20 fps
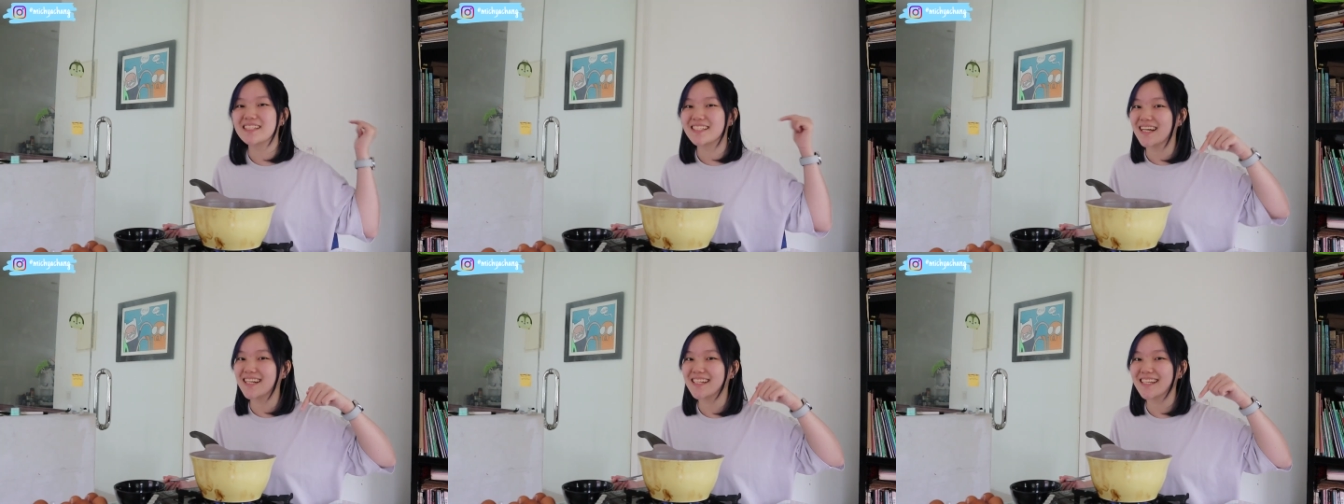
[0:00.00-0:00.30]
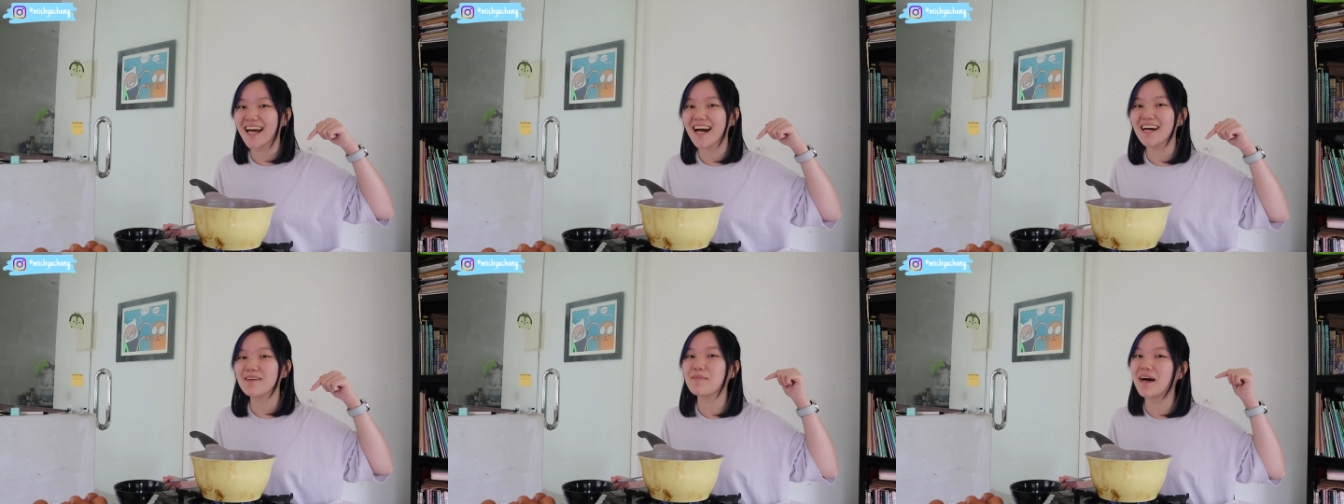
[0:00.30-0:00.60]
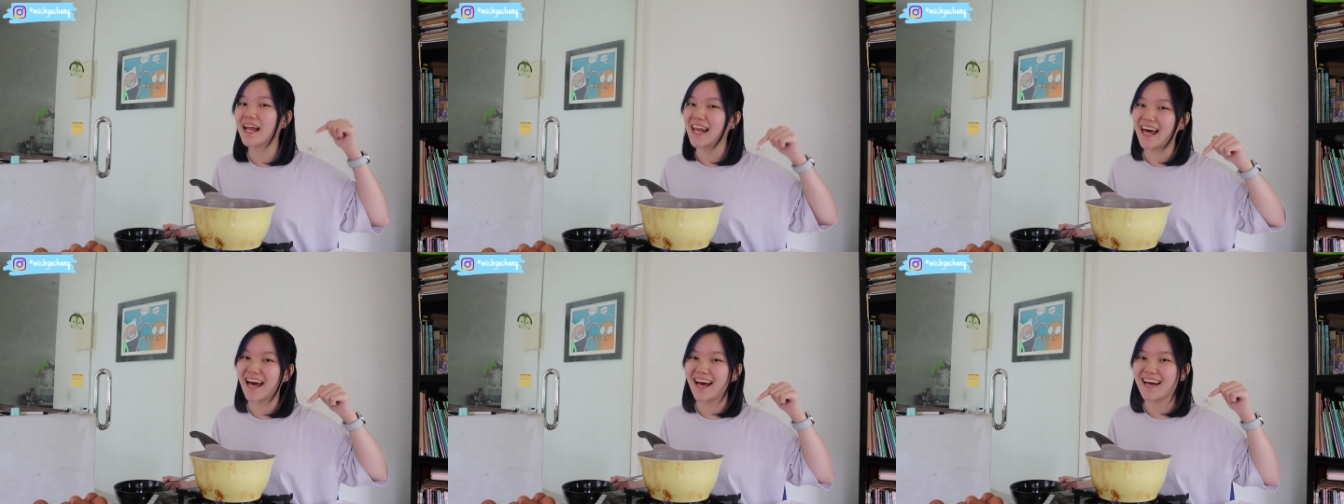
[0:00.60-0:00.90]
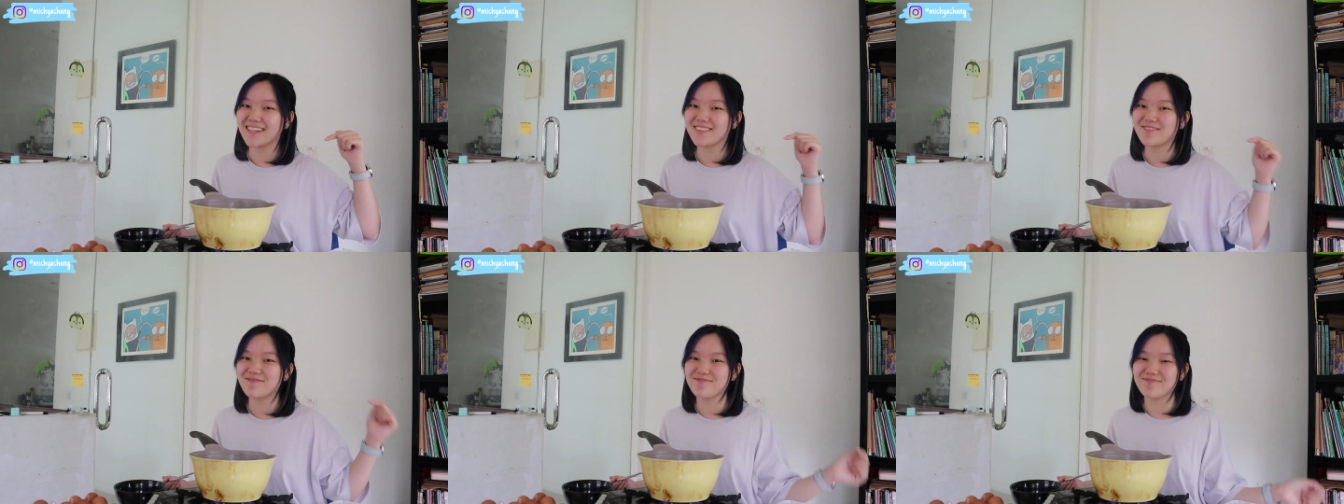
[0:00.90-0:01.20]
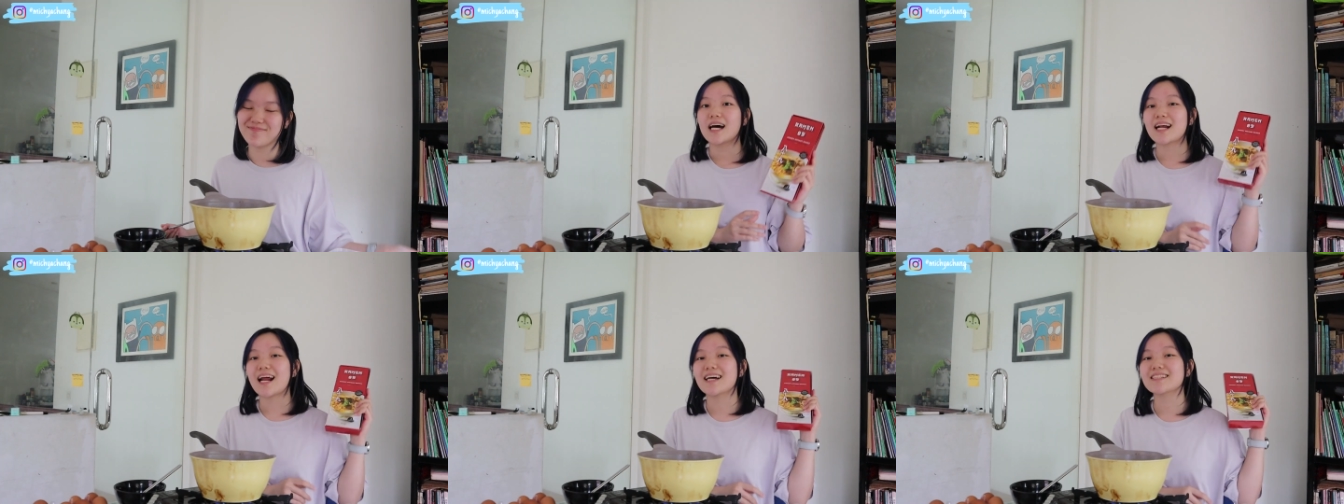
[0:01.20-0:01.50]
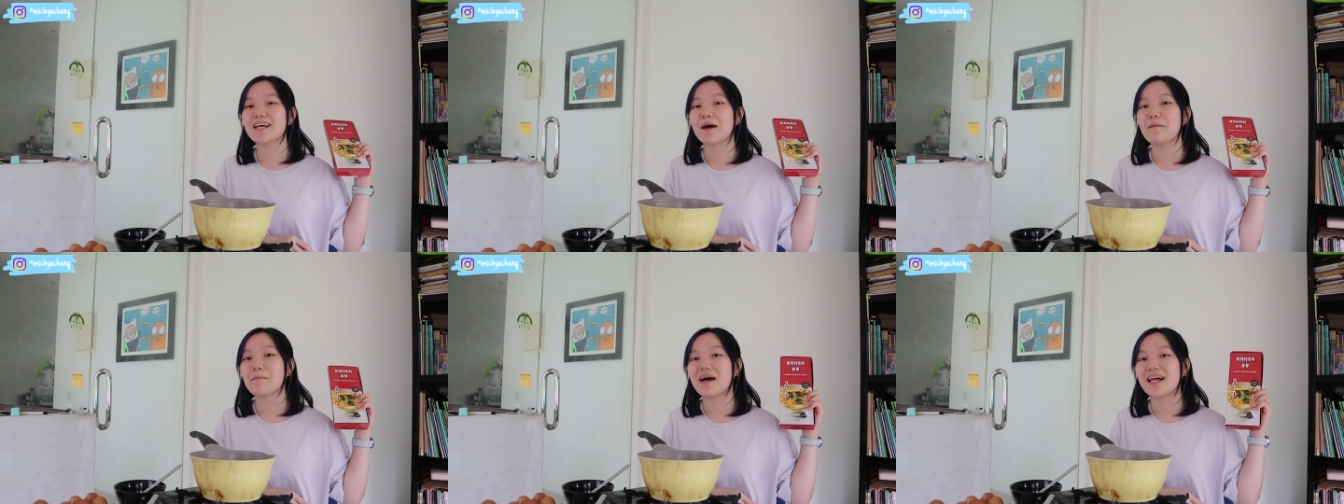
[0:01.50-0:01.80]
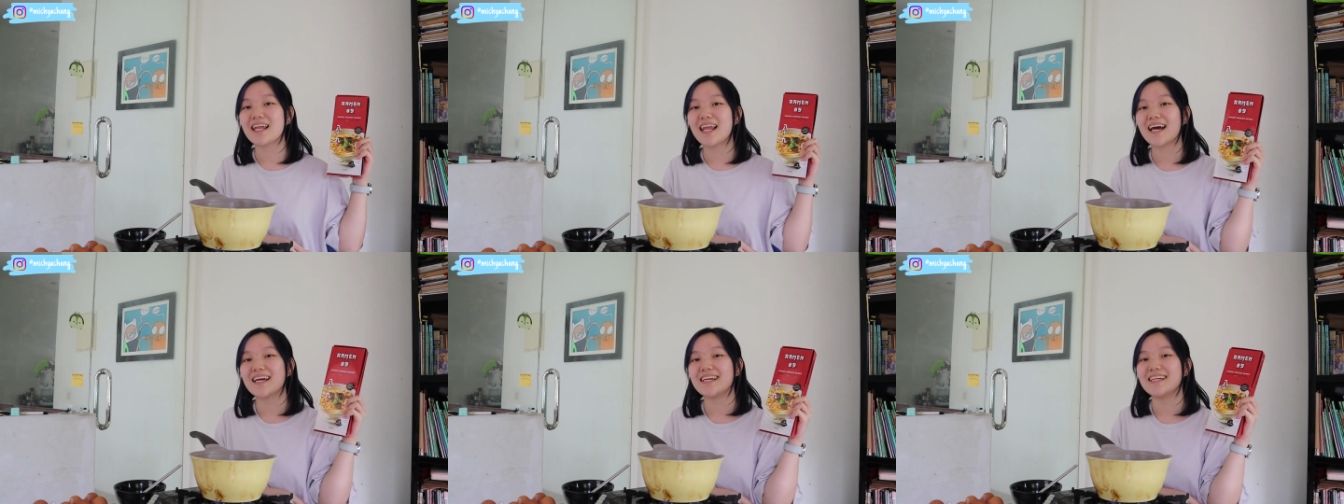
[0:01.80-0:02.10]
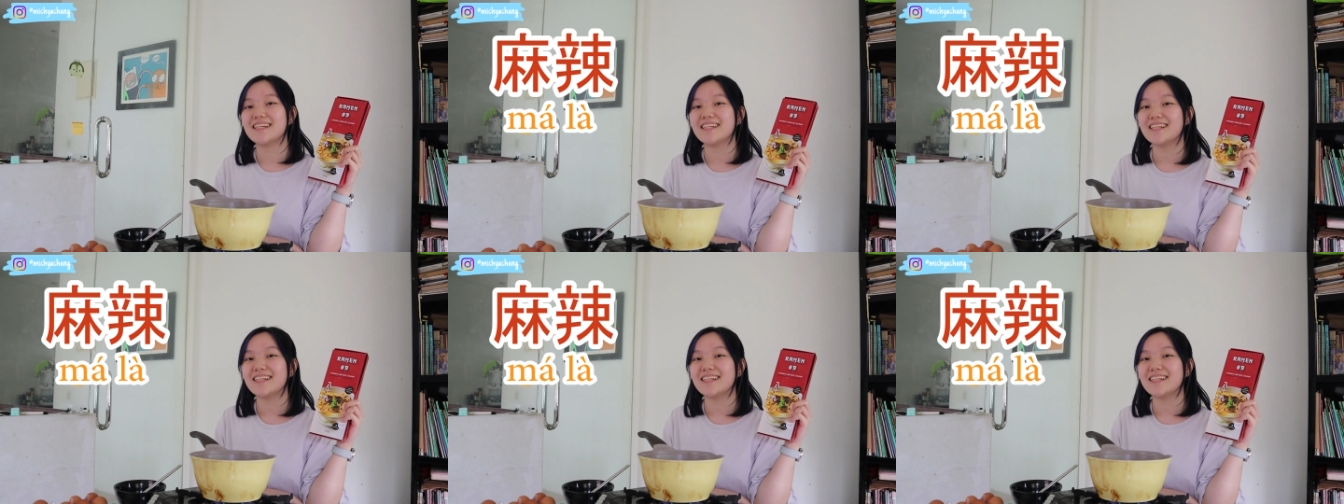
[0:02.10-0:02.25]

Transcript: masak yang mala rasa mala